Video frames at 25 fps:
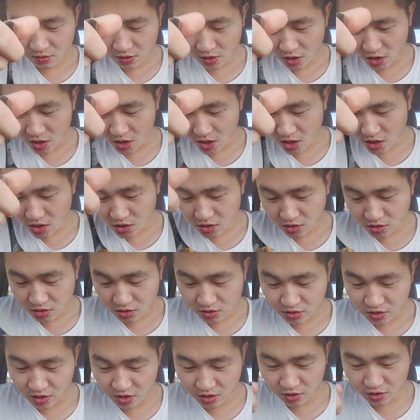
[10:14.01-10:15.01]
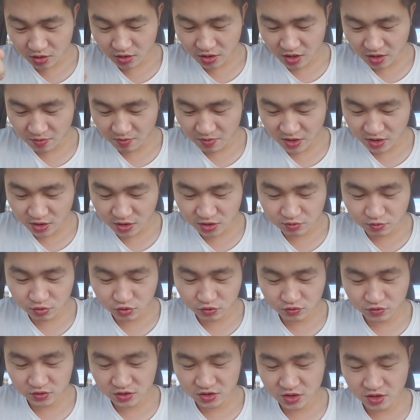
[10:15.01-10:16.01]
耶，然而也没什么
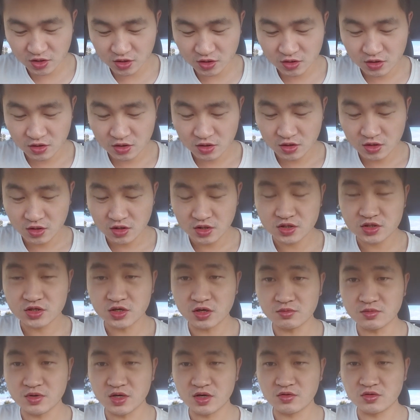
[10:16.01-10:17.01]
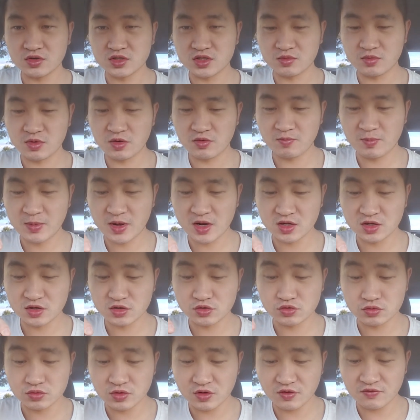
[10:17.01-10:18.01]
东西。上面我先把马铃
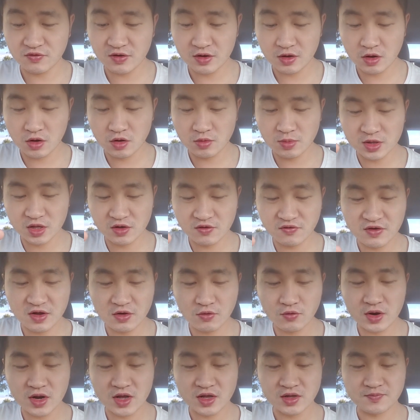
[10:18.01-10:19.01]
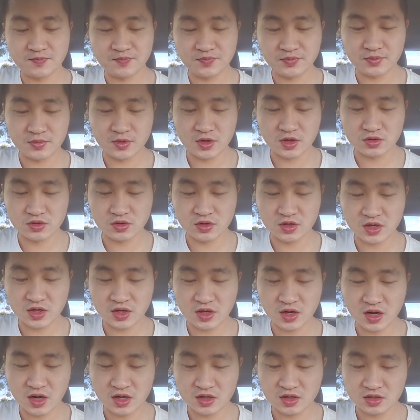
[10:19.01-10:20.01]
薯泥翻啊，把它翻过来，你们就
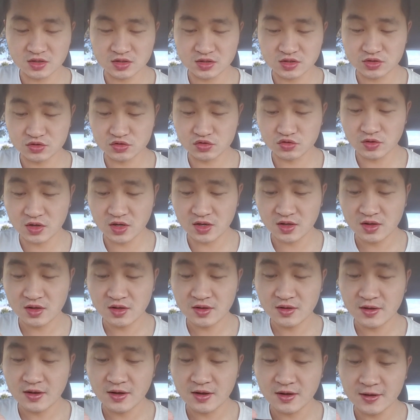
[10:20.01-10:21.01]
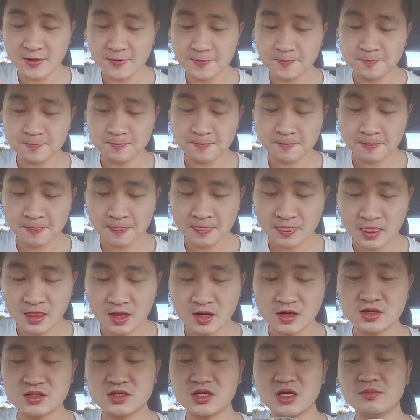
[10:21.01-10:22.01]
看得很清楚了啊。
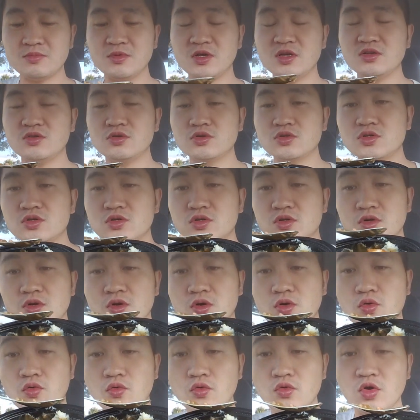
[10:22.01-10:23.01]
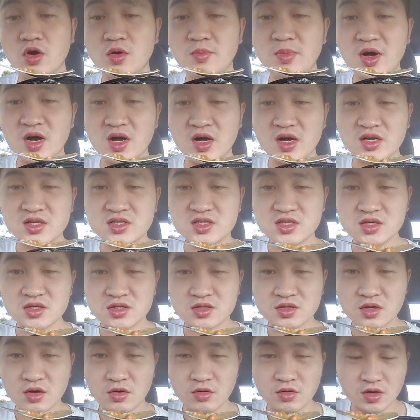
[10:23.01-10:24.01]
下面就是胡萝卜、
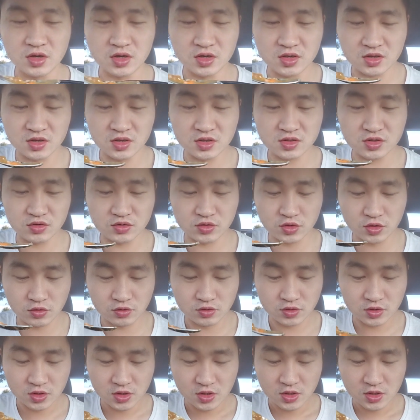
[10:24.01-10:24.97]
青豆和牛肉，